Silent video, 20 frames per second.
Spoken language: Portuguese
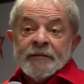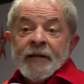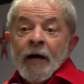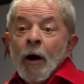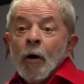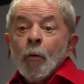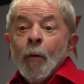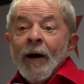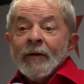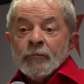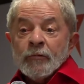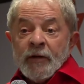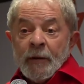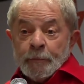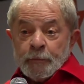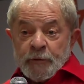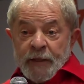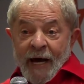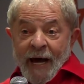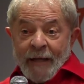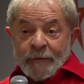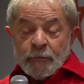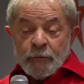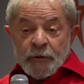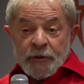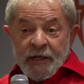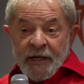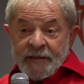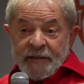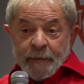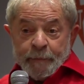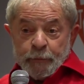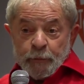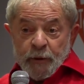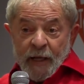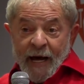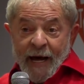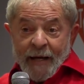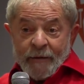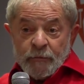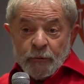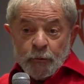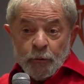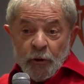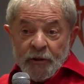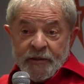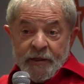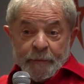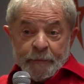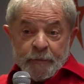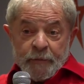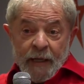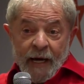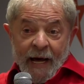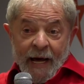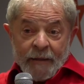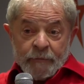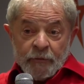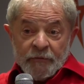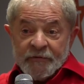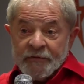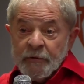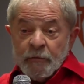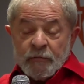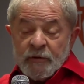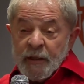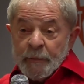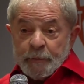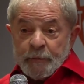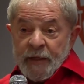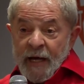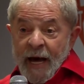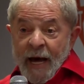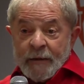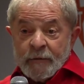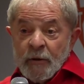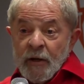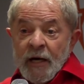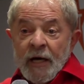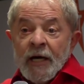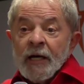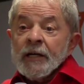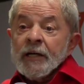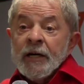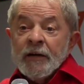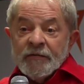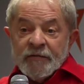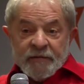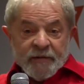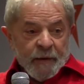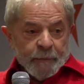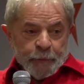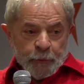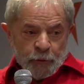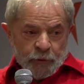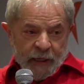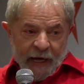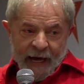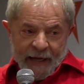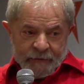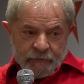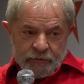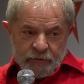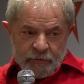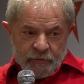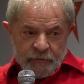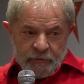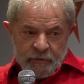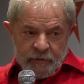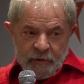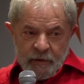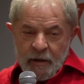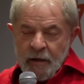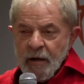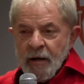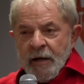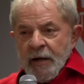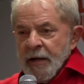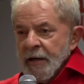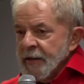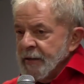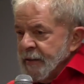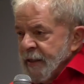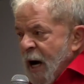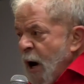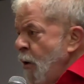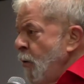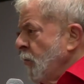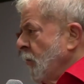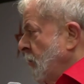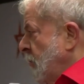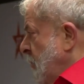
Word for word: tenha quatro deputados, três deputados, dois deputados, cinco deputados, quinze deputados. Não